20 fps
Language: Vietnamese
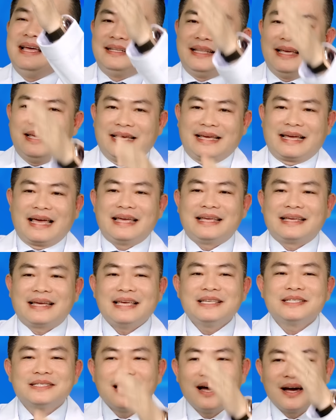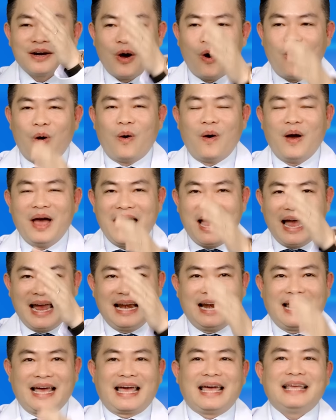thì cái sơ đồ
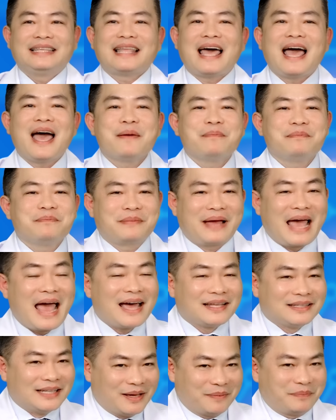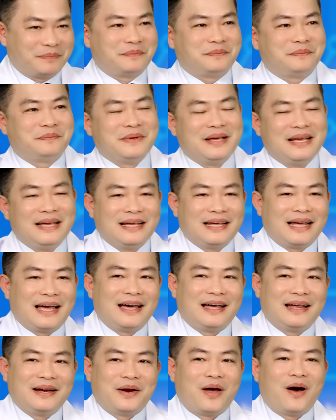hay là cái tháp can thiệp
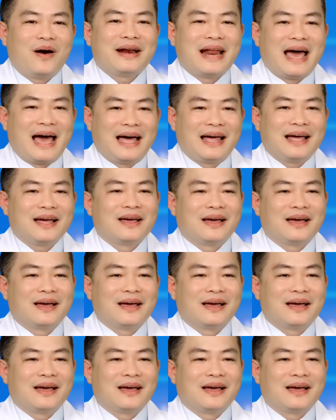nó đã